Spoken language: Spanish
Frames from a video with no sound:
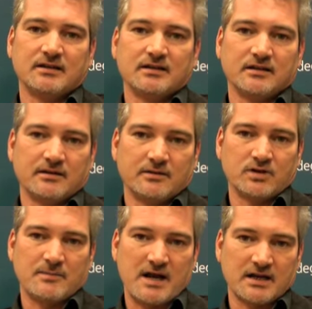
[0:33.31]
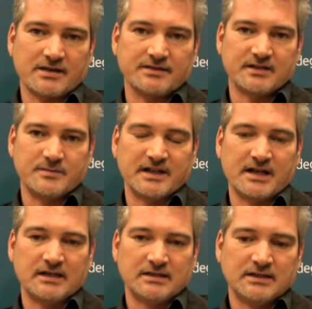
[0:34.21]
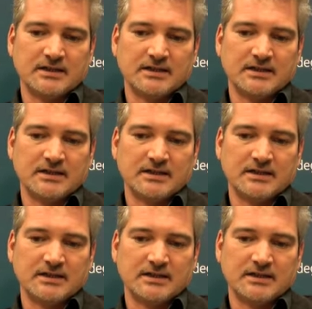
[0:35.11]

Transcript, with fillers: eh, de una marca determinada